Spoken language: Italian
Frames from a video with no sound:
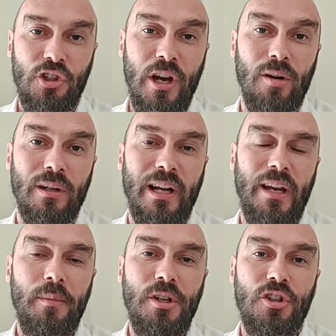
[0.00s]
Ciao
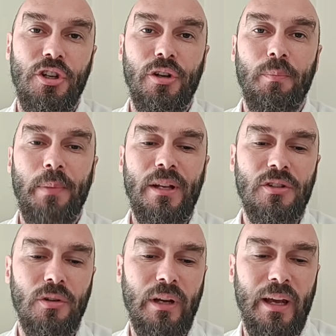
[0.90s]
cari amici, io
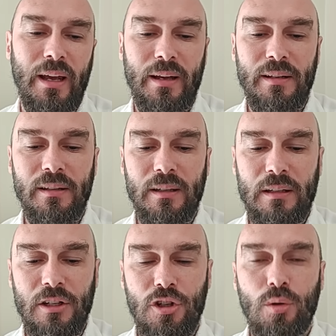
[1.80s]
penso che in
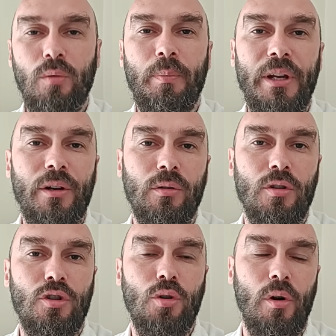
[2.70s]
nessun periodo
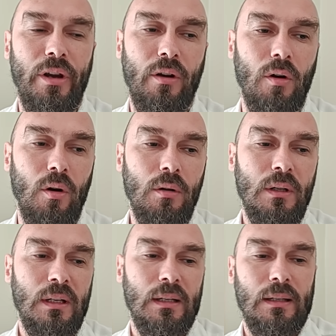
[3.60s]
storico
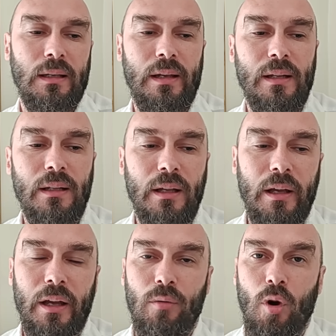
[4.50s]
in
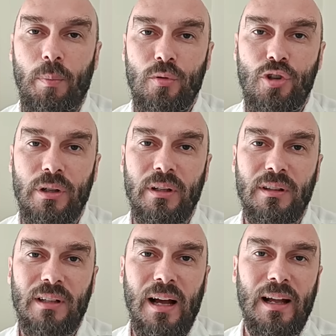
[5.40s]
Europa
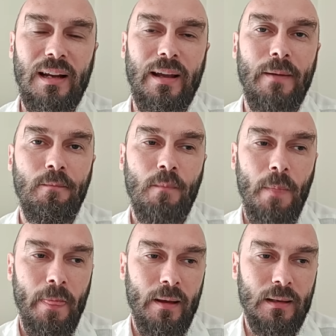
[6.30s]
occidentale
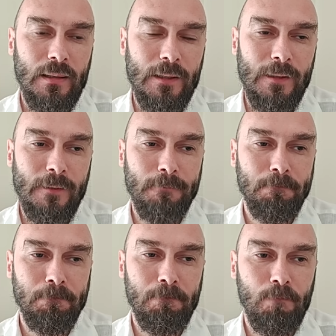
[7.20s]

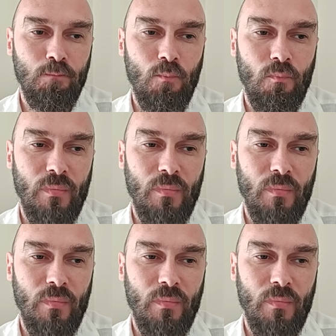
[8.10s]
ehm,